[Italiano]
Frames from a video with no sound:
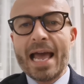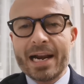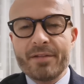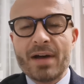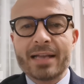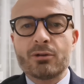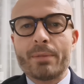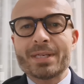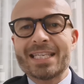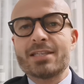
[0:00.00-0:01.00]
è arrivata
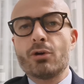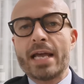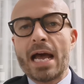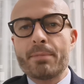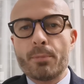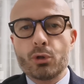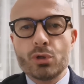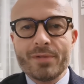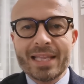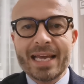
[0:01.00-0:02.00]
una prestazione a mio modo
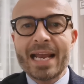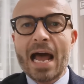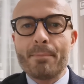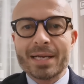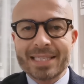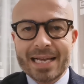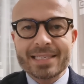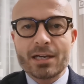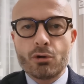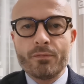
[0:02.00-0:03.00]
di vedere
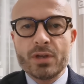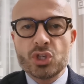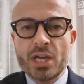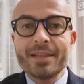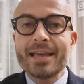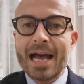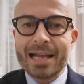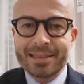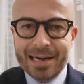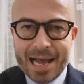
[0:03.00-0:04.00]
abbastanza convincente,
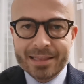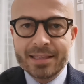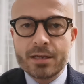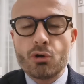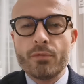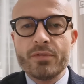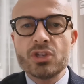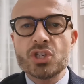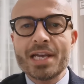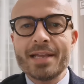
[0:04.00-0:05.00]
a tratti
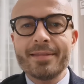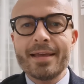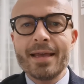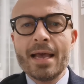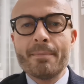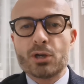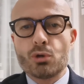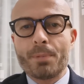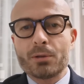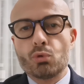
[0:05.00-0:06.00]
convincente, ma
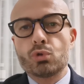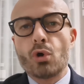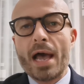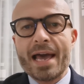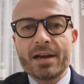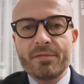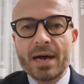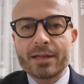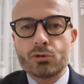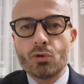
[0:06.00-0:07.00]
soprattutto è
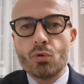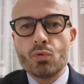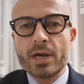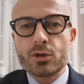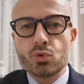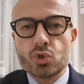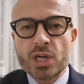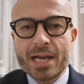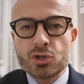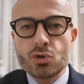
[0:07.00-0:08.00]
arrivato un
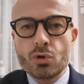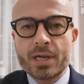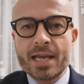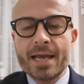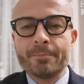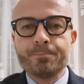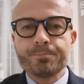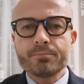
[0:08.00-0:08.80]
successo che